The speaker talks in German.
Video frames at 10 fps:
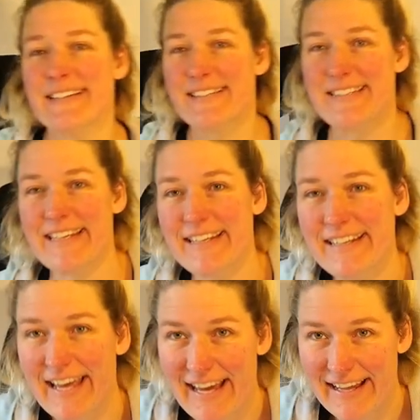Die
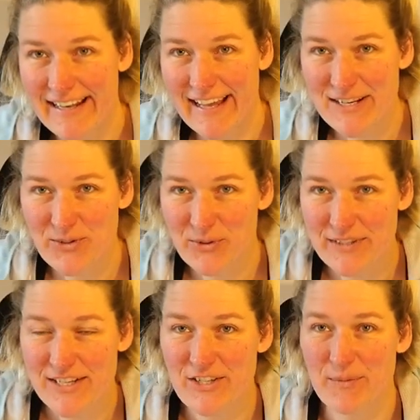Nähanleitung
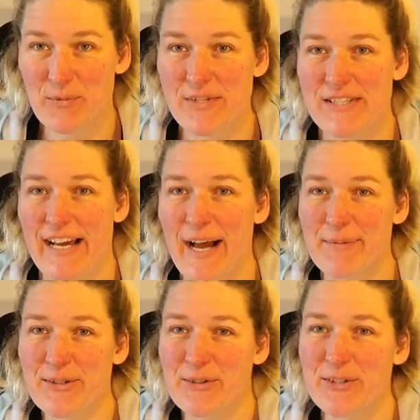und das Schnittmuster
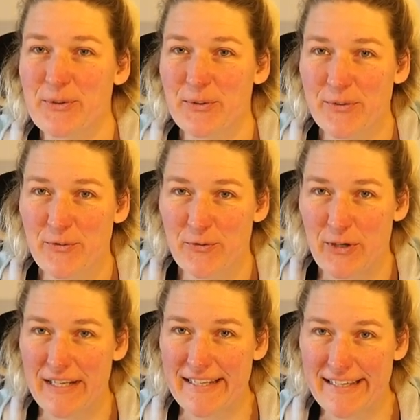habe ich euch unten
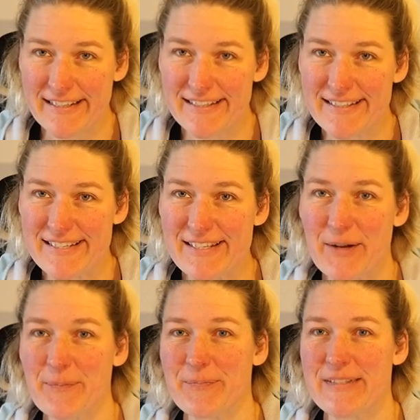
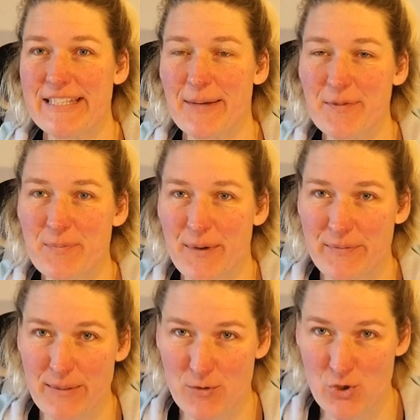verlinkt. Die gibt es bei
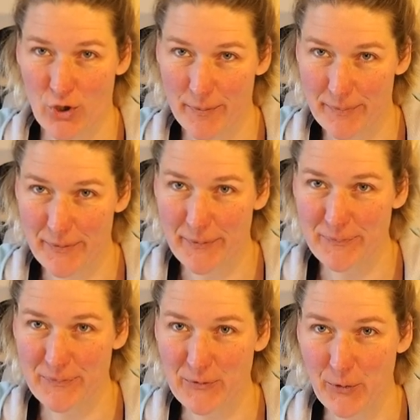mir im Shop.
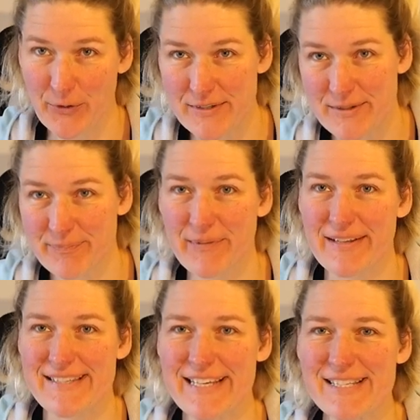Und
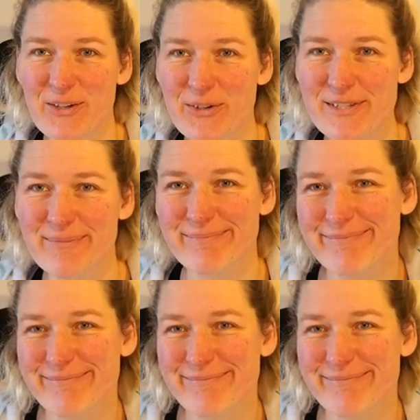jetzt geht's los.